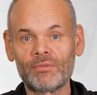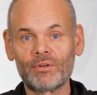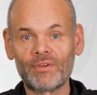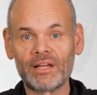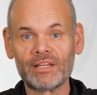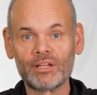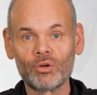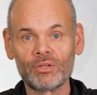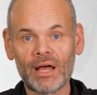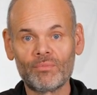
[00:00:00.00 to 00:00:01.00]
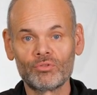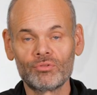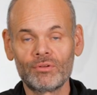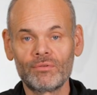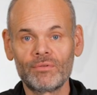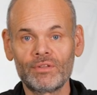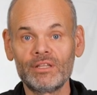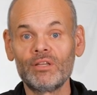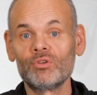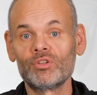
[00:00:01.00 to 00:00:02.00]
To wielki krok naprzód, że
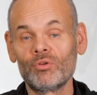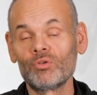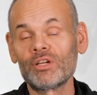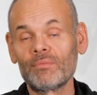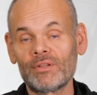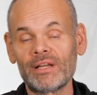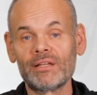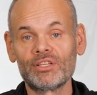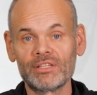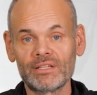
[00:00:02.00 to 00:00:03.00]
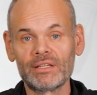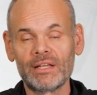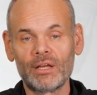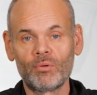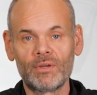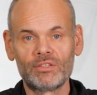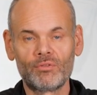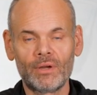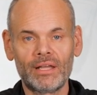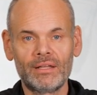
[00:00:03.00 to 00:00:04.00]
niektórzy ludzie podjęli się zadania
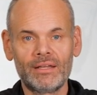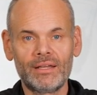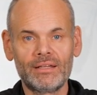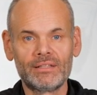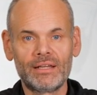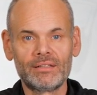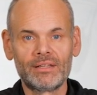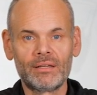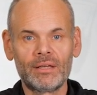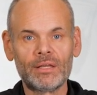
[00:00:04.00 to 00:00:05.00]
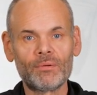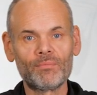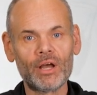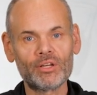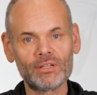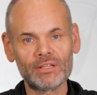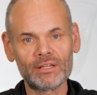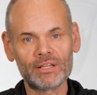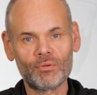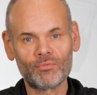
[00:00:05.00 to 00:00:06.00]
opracowania takich licencji ważnych
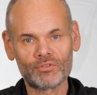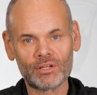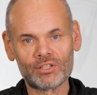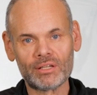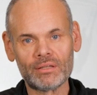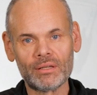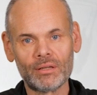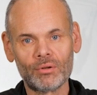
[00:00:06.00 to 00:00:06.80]
na całym świecie,